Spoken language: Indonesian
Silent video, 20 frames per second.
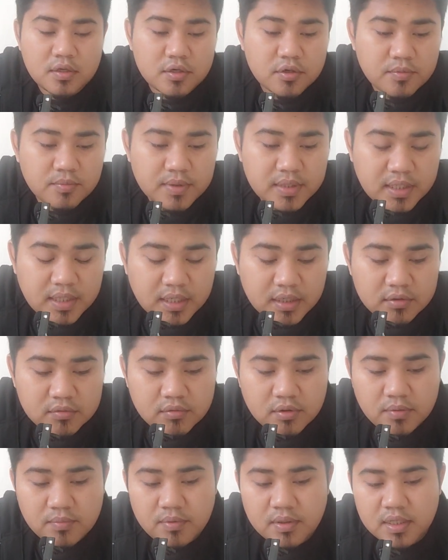nomor k
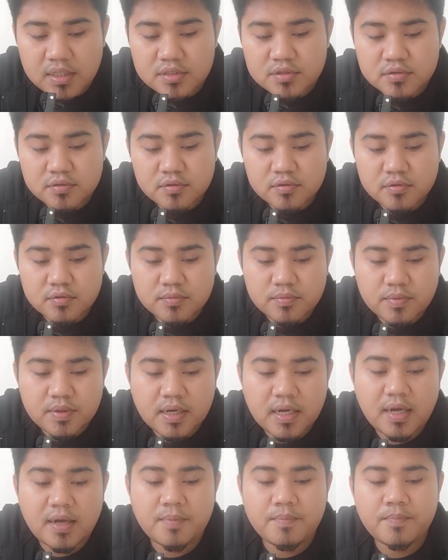dua belas huruf
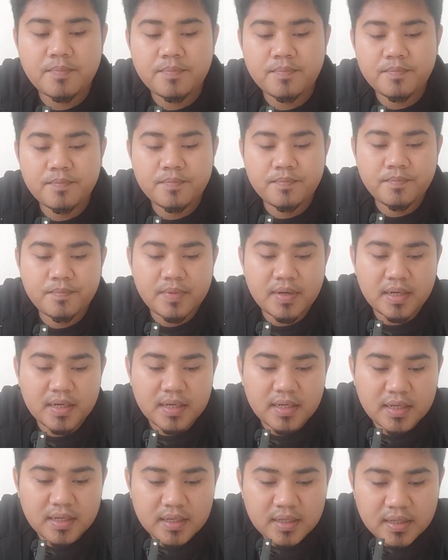kap
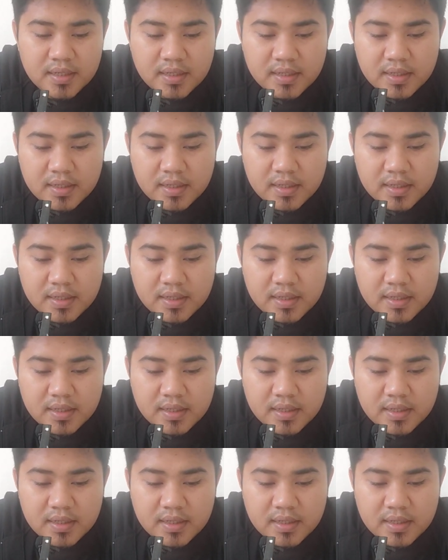maka